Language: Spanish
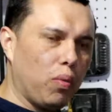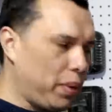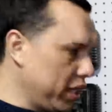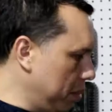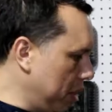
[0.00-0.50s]

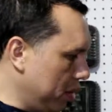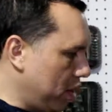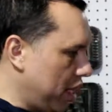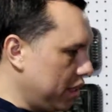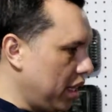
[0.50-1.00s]
compartimientos
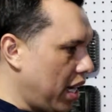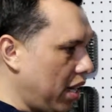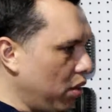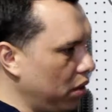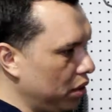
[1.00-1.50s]
a este
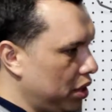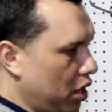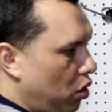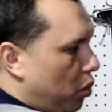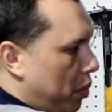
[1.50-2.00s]
lado,
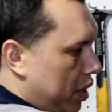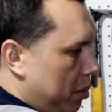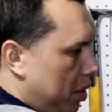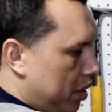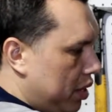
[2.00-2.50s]
cinco
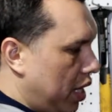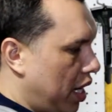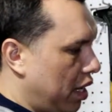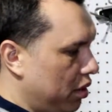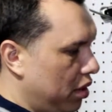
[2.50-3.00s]
compartimientos a este
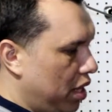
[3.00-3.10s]
lado